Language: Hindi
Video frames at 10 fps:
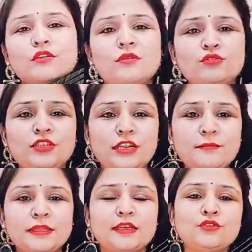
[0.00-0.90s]
होगा मुझे
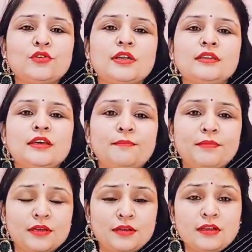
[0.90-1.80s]
नहीं पता जो अंदर
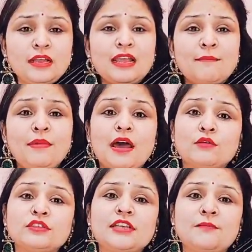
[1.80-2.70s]

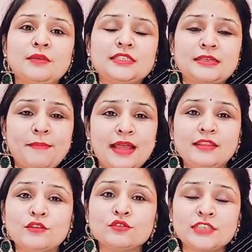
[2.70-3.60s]
ब्लाउज टाइप में जैसा
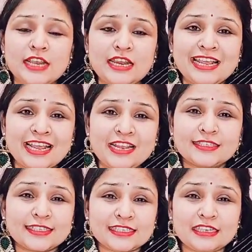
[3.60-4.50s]
पहनते हो उसके लिए है या
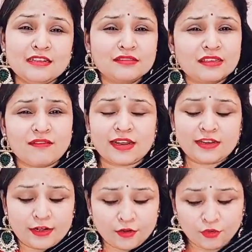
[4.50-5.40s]
इसकी स्लीव
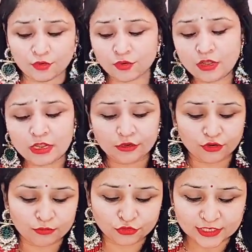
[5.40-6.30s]
सिलवानी आई डोंट नो
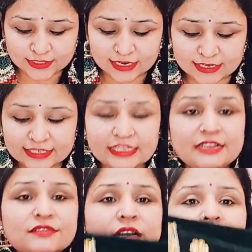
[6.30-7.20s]
क्योंकि मुझे ऐसा लग रहा है स्लीव्स का